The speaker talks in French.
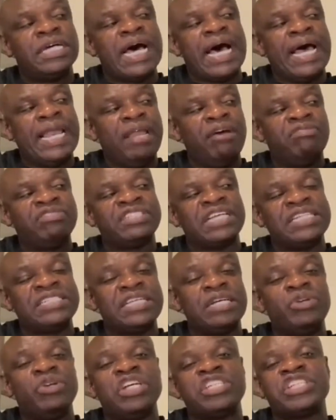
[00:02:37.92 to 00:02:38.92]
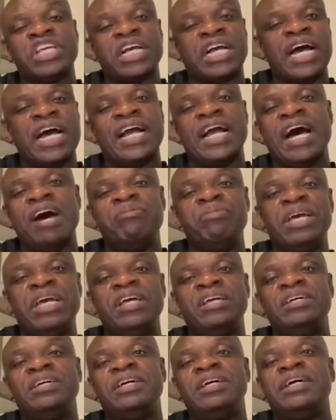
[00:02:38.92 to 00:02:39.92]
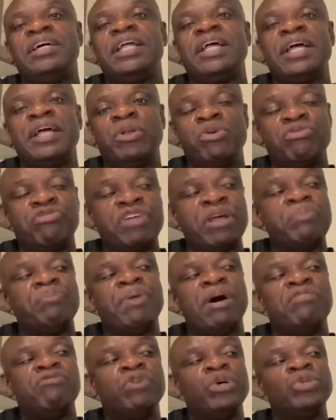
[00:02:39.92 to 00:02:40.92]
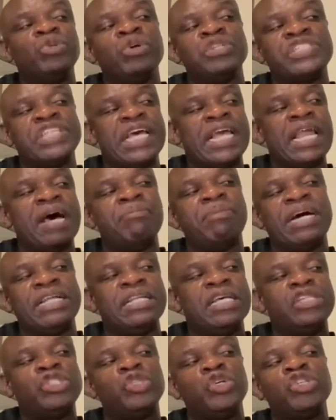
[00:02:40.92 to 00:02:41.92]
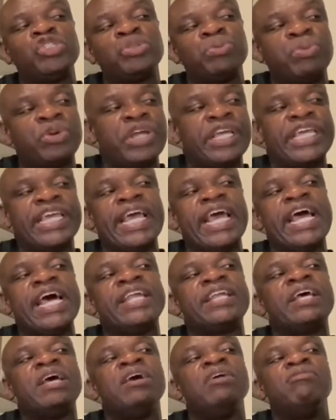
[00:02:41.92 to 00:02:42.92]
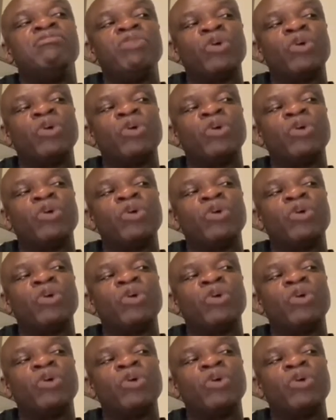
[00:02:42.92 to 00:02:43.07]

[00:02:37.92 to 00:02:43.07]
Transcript: Allez vous agenouiller chez Kagame, n'ouvrez pas vos dossiers là-bas des juges bruguières.